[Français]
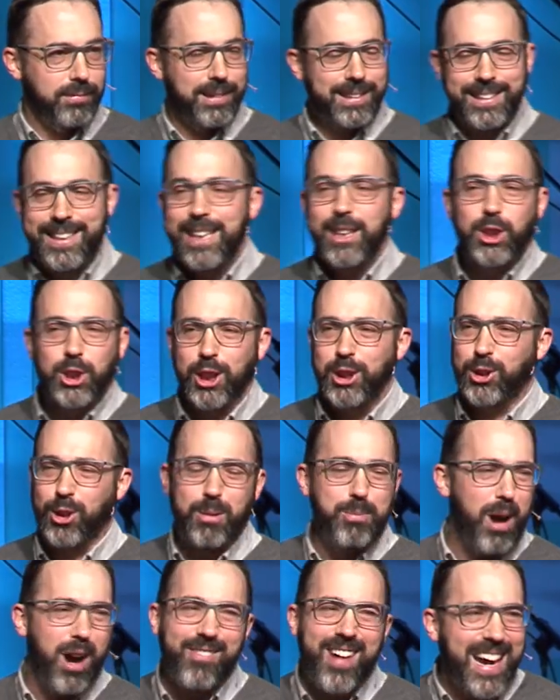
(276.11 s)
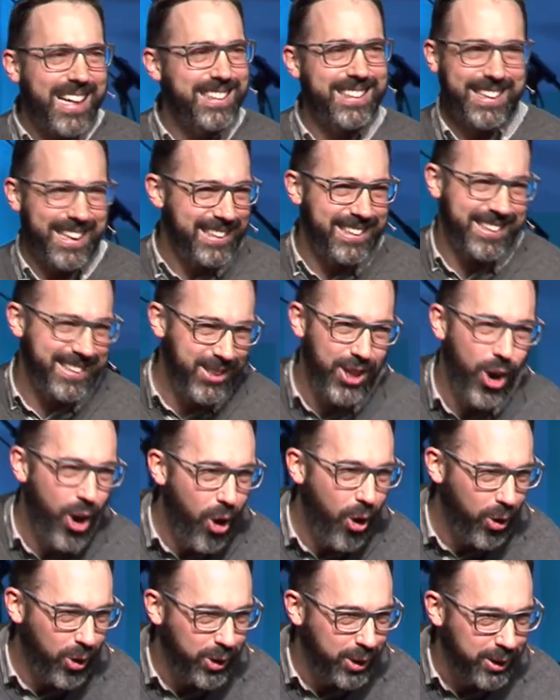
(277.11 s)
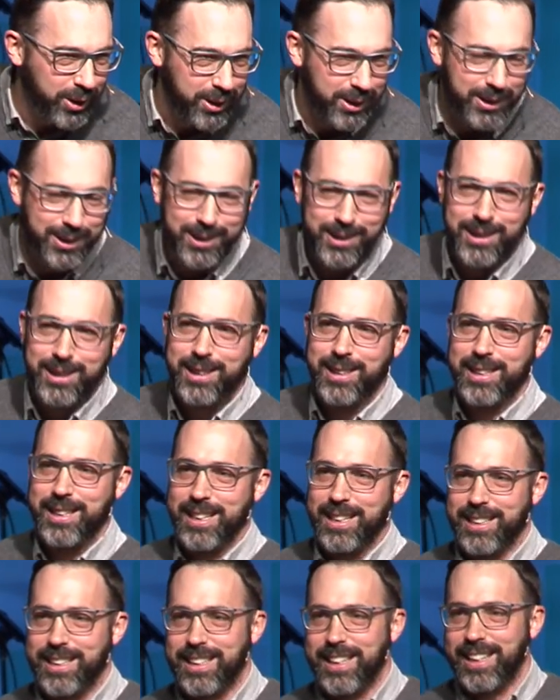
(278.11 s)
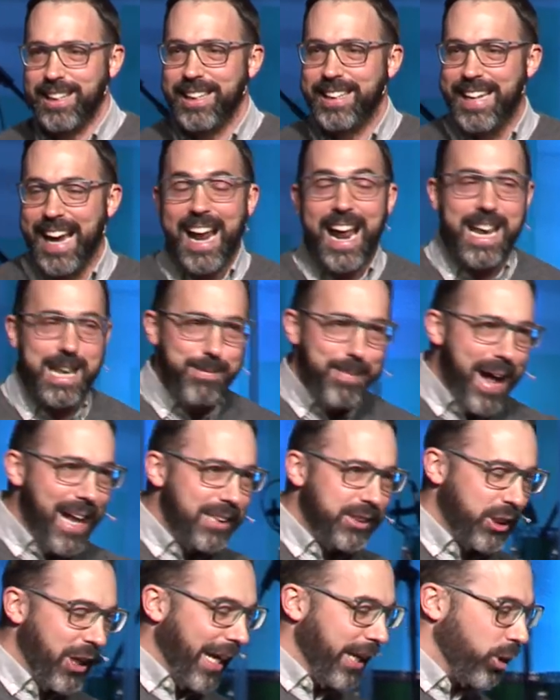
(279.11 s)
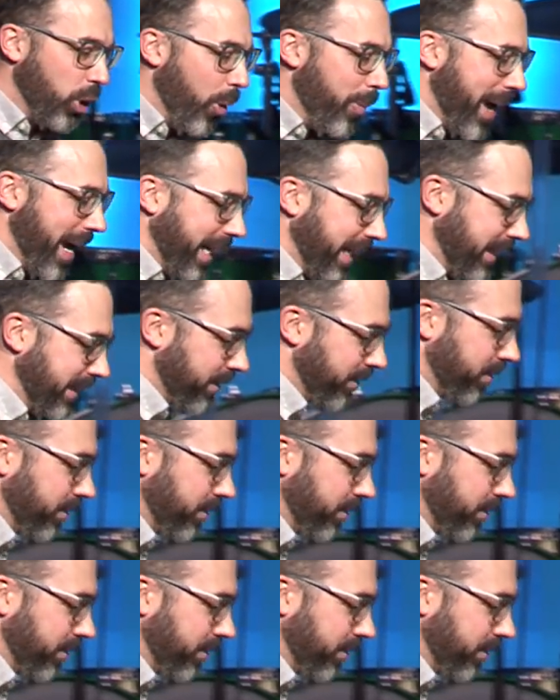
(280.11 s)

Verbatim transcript: Déjà, c'est une mauvaise question. Quel animal serait ton mari?